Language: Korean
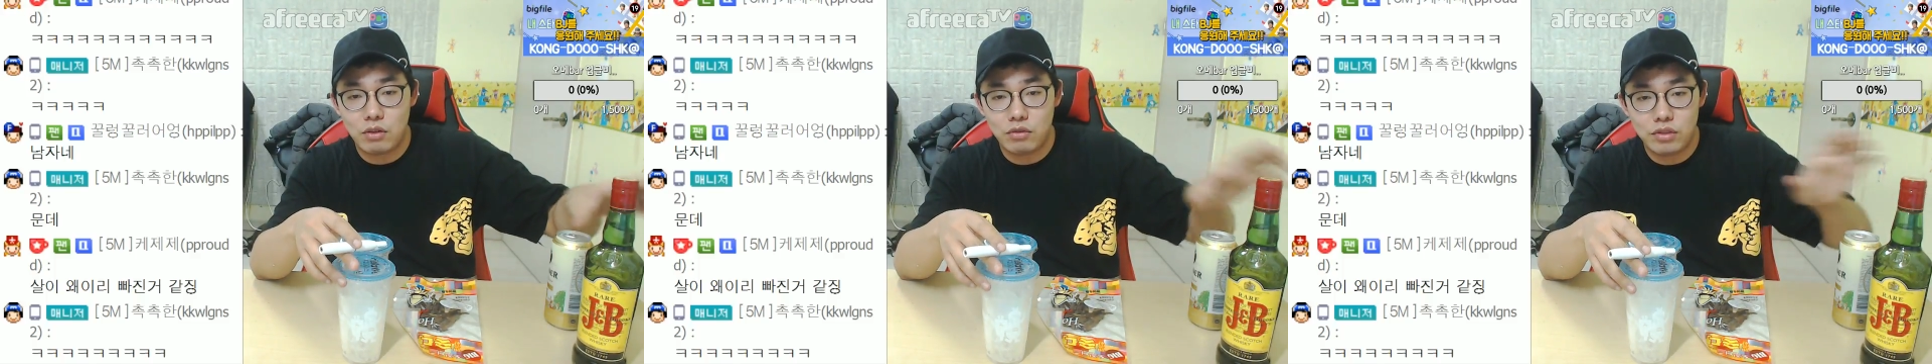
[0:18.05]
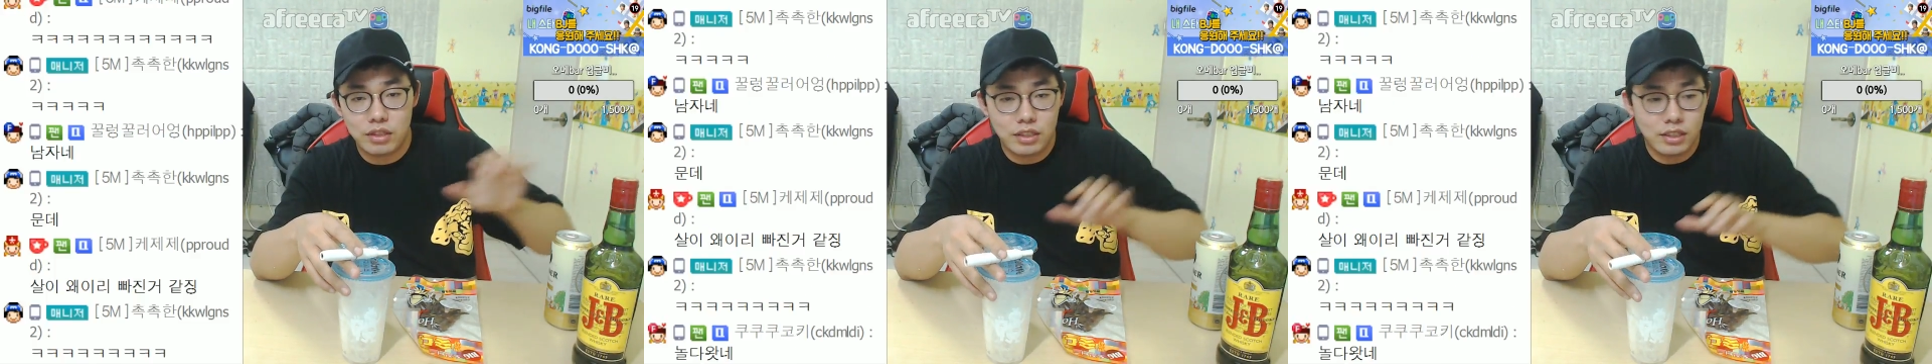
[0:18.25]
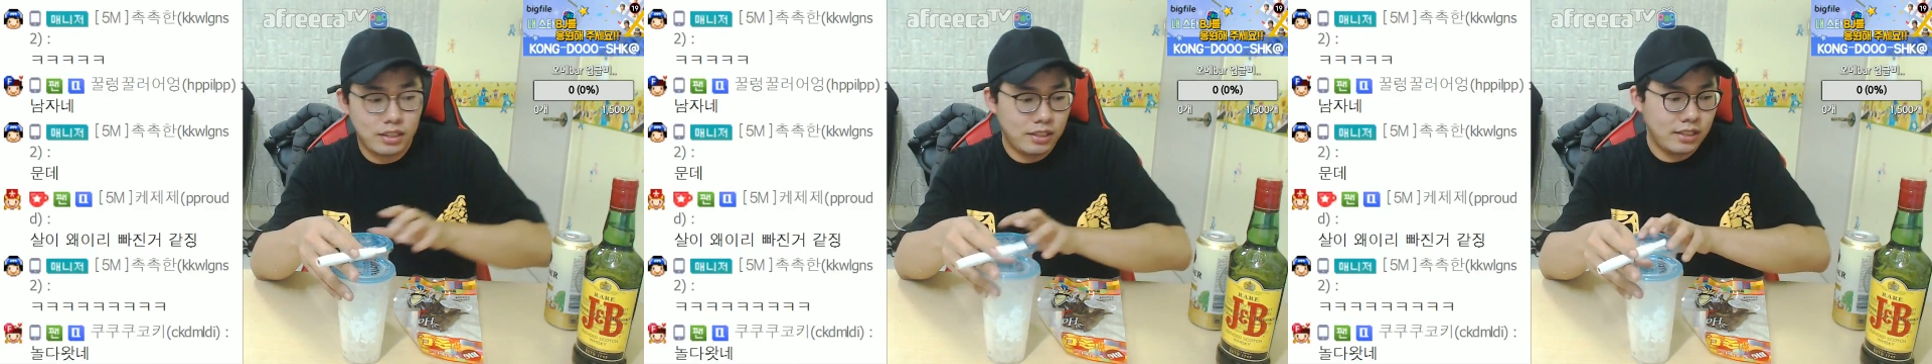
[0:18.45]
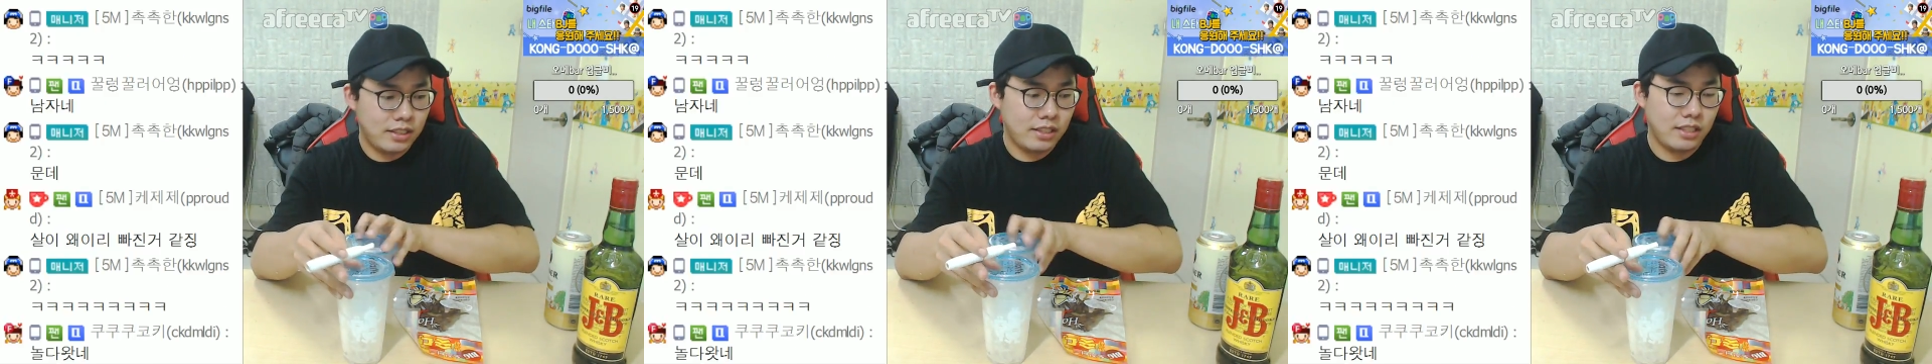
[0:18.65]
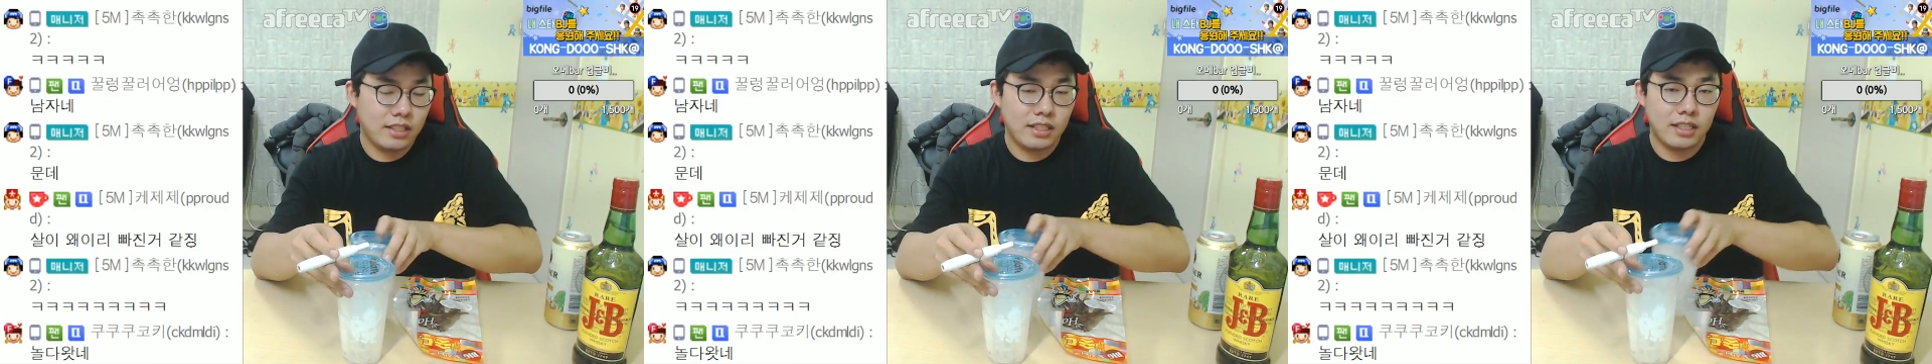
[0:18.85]
오늘.
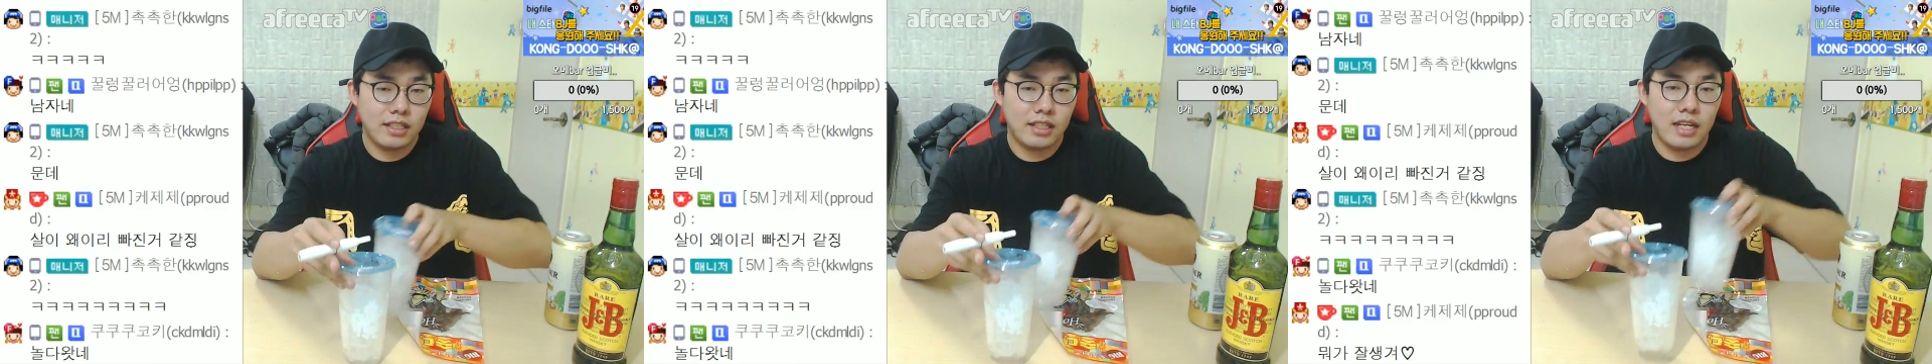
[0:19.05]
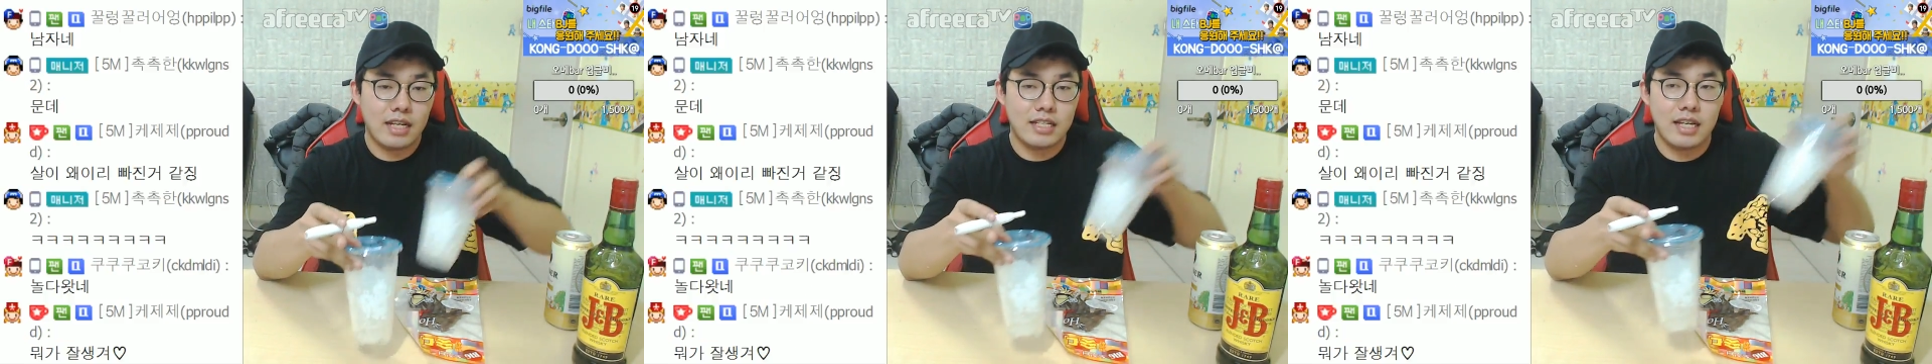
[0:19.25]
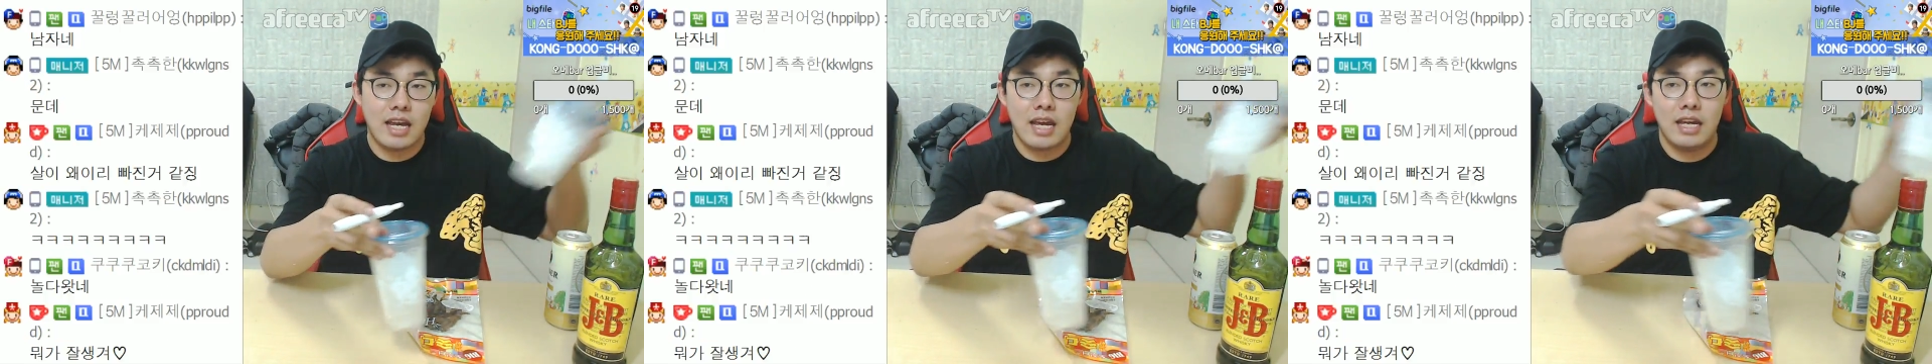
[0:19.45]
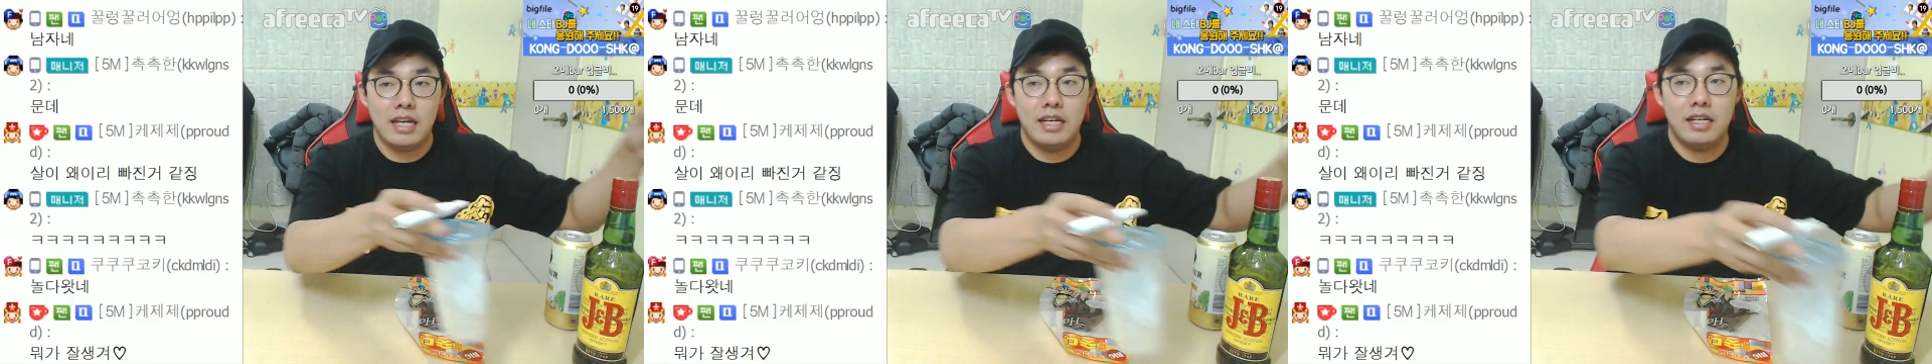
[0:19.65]
가자.